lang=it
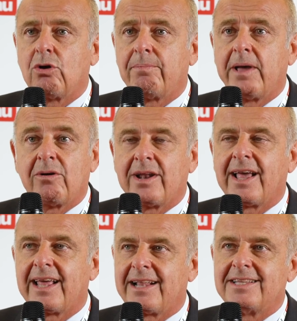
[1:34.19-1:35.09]
europeo
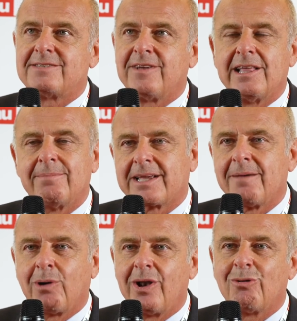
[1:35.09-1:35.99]
nelle grandi sfide
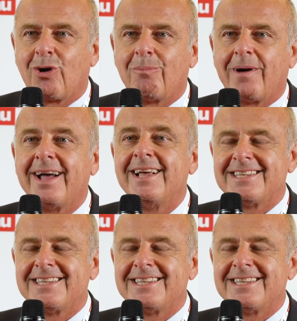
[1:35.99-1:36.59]
perché poi l'Europa